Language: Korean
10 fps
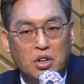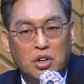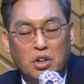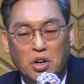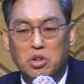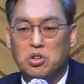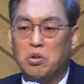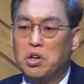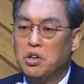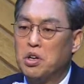하는 거예요.
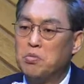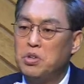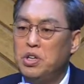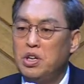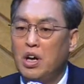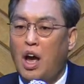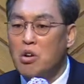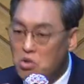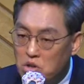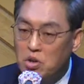저와 여러분이
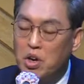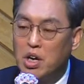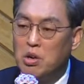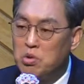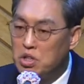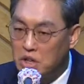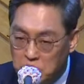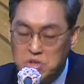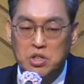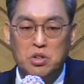한국 교회가 우리 대구
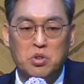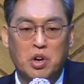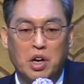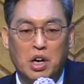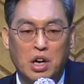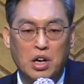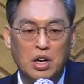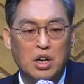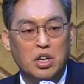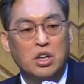신흥 교회가
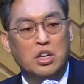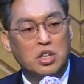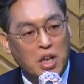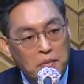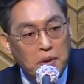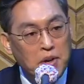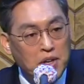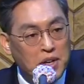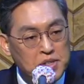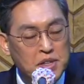이 새벽이
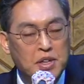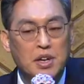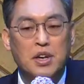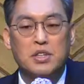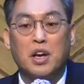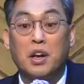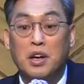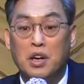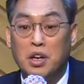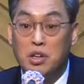다시
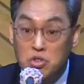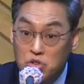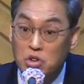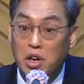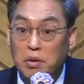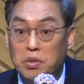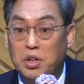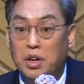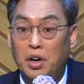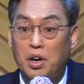살아나기를
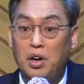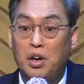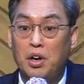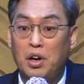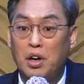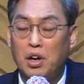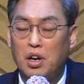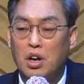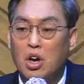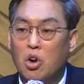축원합니다.
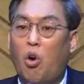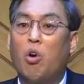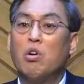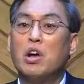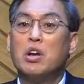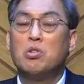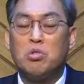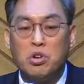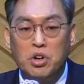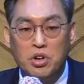코로나
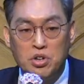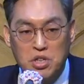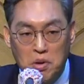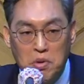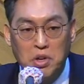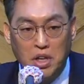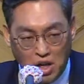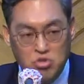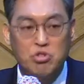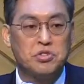19로요 새벽이 다
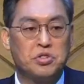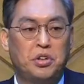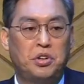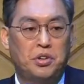죽었어요.